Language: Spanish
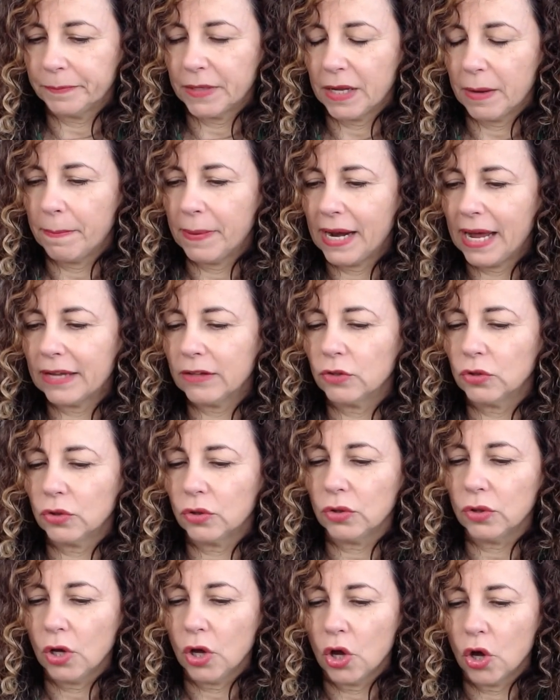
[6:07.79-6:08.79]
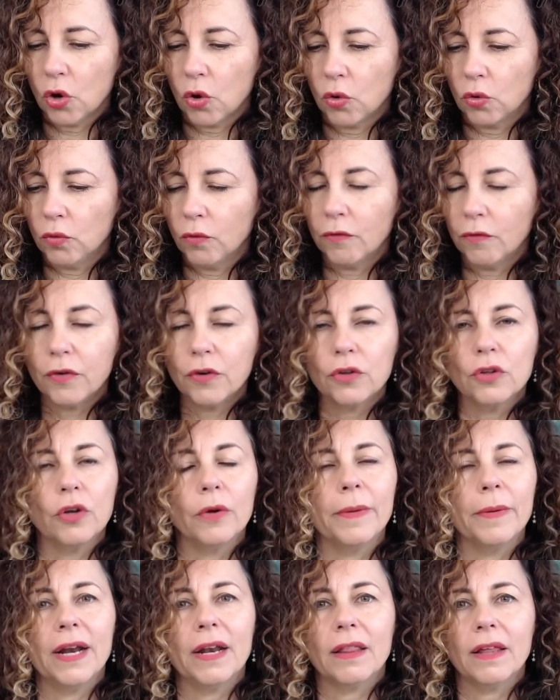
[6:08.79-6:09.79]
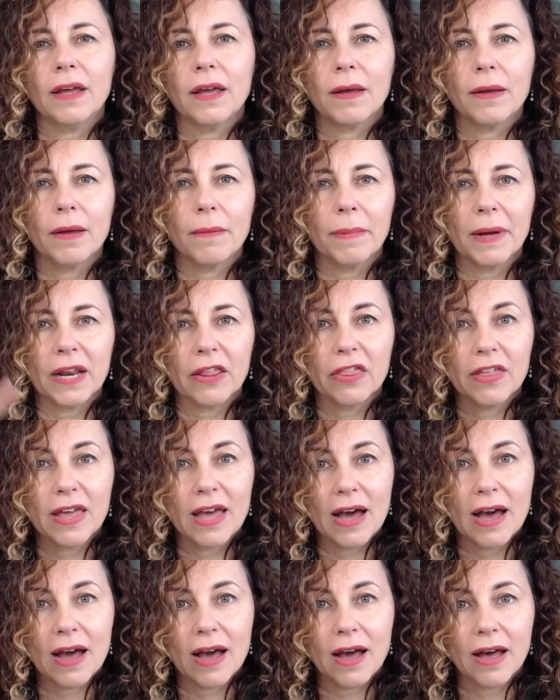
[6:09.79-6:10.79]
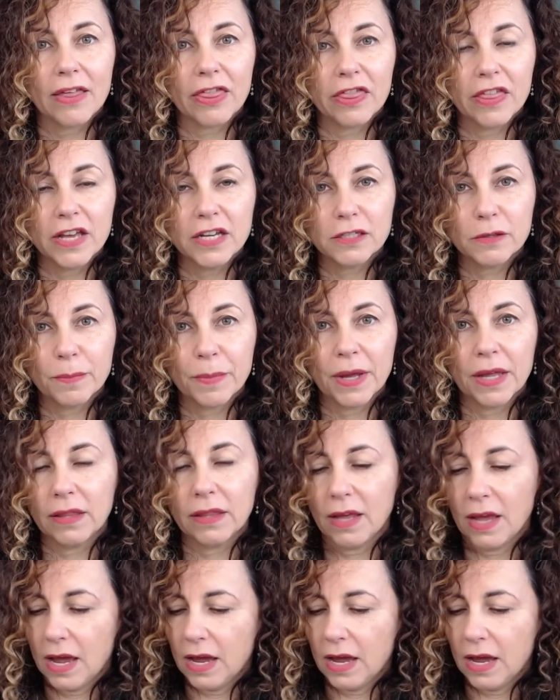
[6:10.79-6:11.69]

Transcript: de, plato con un fondo verde que parecía césped